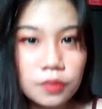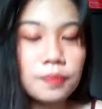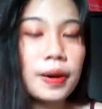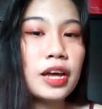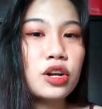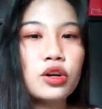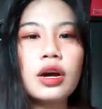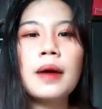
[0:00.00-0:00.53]
Kung
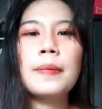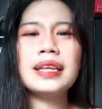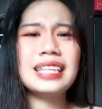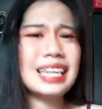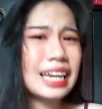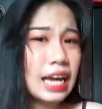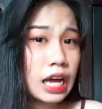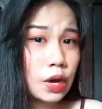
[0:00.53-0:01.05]
paano nga ba
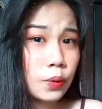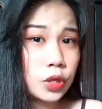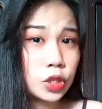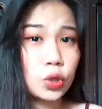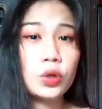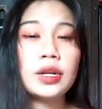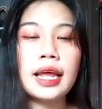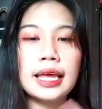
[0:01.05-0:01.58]
talaga
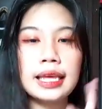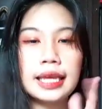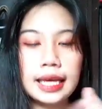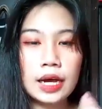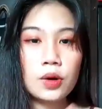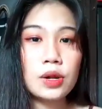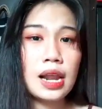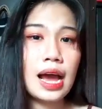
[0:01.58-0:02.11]
gawin to na
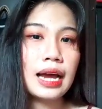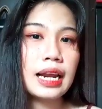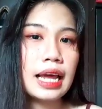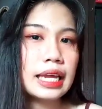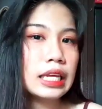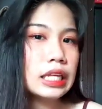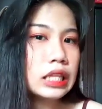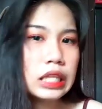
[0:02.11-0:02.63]
ikaw lang na
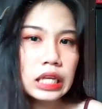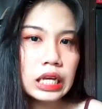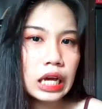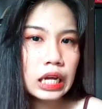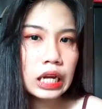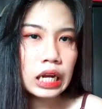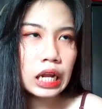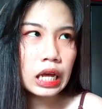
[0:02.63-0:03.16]
hindi
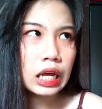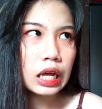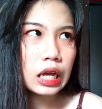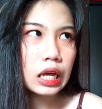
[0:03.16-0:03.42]
ka na nag